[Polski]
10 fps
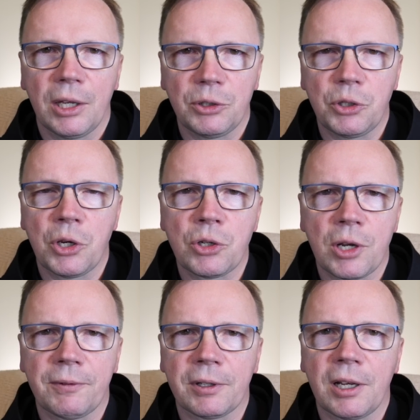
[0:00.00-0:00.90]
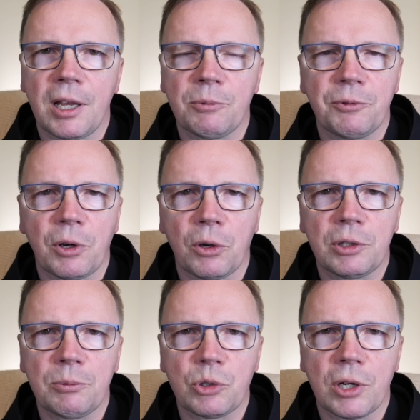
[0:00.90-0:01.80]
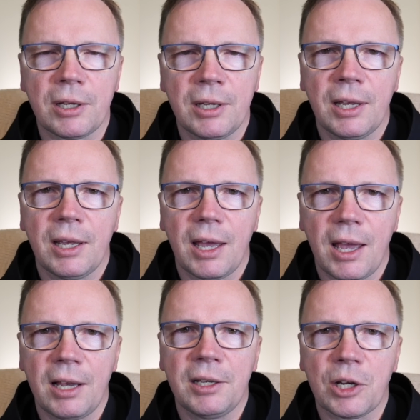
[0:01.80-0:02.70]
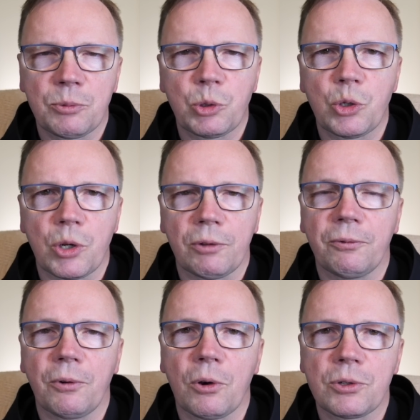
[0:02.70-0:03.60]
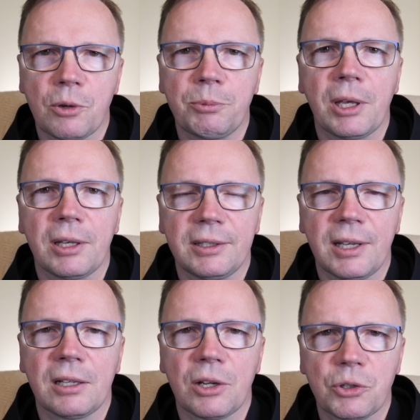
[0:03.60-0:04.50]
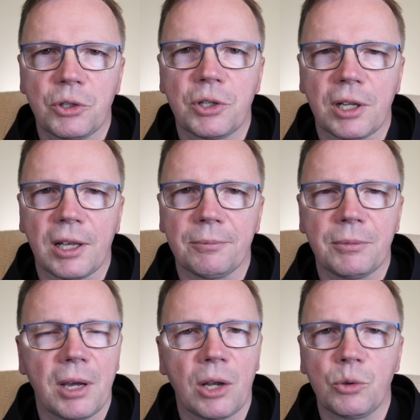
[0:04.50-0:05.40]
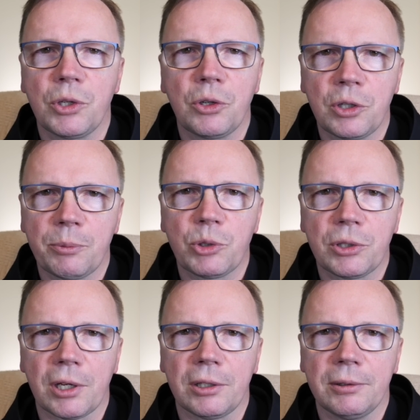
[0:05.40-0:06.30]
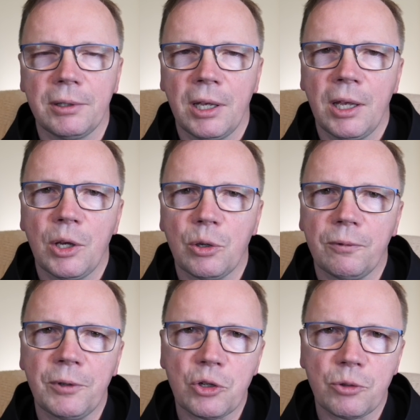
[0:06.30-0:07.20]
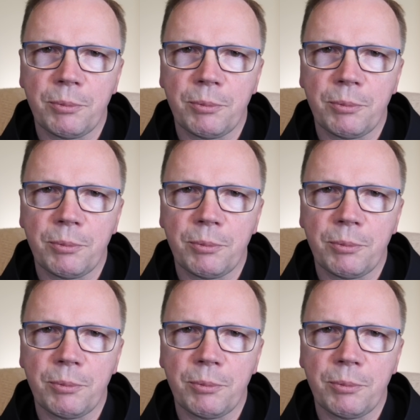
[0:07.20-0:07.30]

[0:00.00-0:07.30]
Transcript: Dzisiejsza Ewangelia mówi o tym, że Eliasz przyszedł w osobie Jana Chrzciciela, a ludzie go nie przyjęli. Również